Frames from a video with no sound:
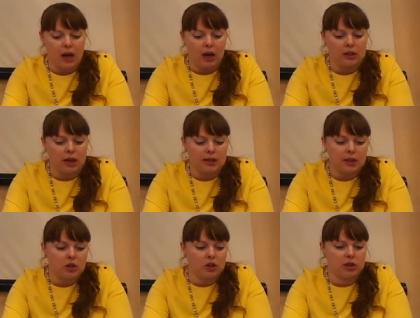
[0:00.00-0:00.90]

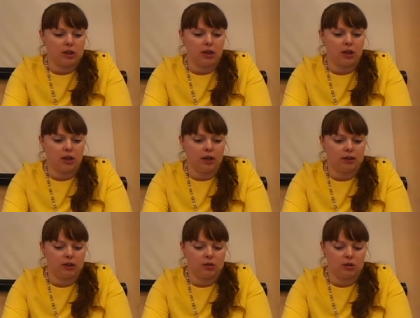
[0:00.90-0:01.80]
Классически
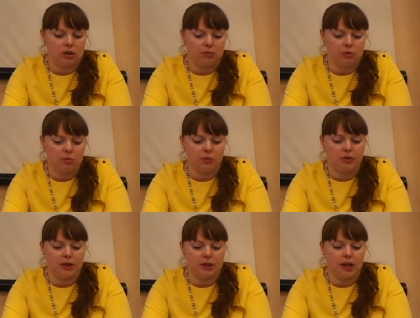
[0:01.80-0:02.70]
этот, этим зубом
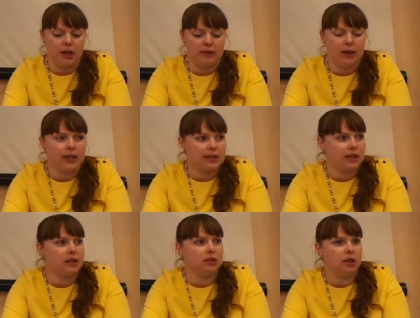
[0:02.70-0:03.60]
всегда является
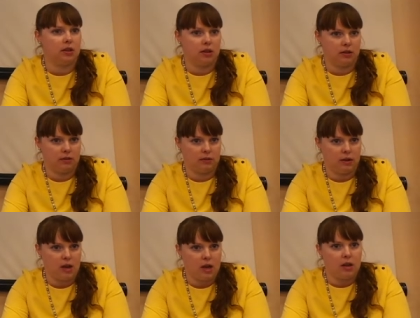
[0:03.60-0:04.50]
клык –
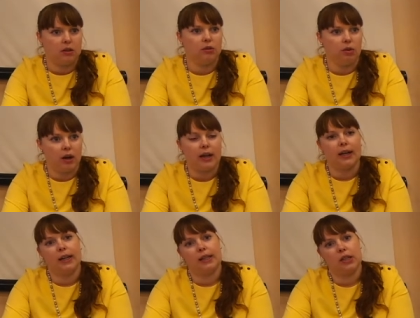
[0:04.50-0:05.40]
но
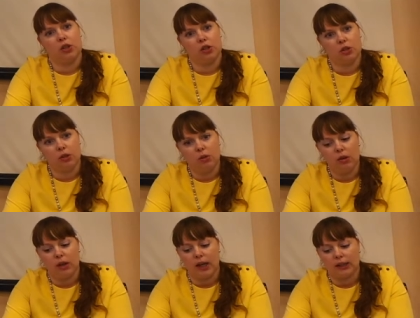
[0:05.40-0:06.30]

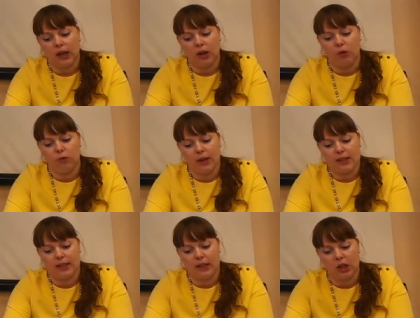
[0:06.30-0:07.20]
Зачастую, когда у
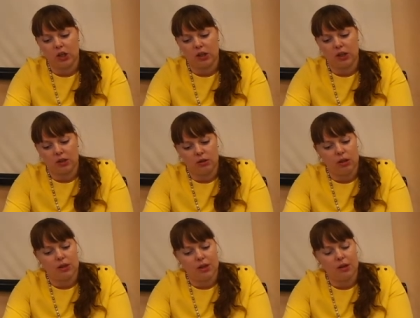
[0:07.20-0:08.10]
вас клиническая
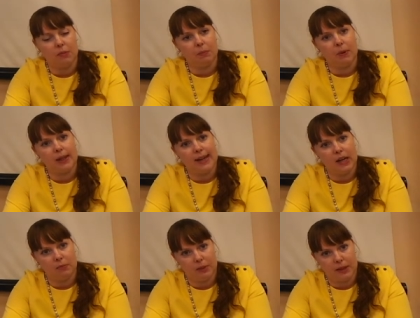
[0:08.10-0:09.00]
ситуация не
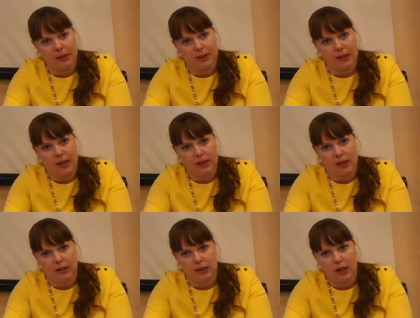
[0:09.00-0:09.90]
подпадает под
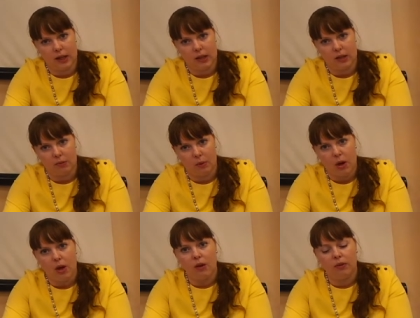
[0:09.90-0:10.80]
конкретный алгоритм,
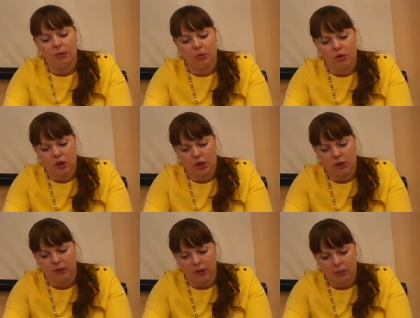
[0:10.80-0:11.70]
вы
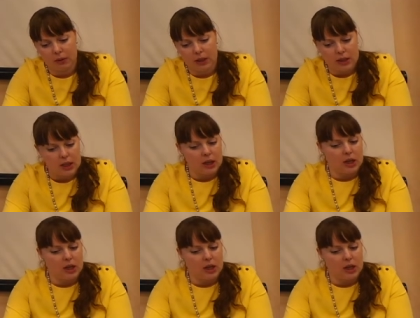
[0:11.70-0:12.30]
можете выбрать